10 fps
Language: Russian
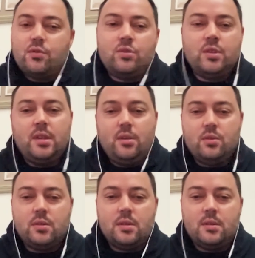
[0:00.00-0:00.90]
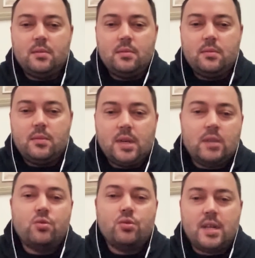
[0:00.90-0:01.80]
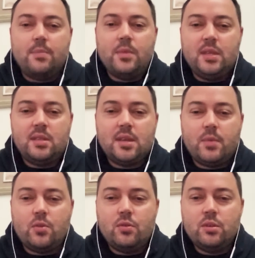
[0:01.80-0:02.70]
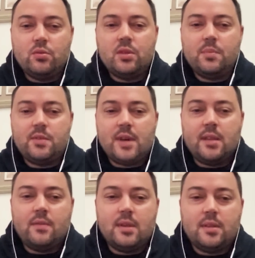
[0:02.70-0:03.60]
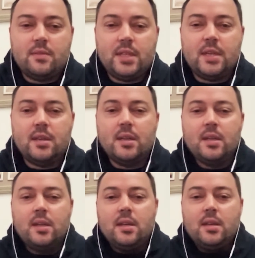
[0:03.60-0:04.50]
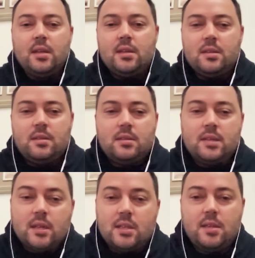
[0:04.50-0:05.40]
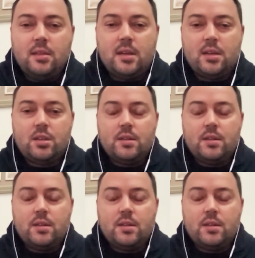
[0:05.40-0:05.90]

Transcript: все серьезно раз уж сам министр обороны тут обзванивает всех Э, как секретарша.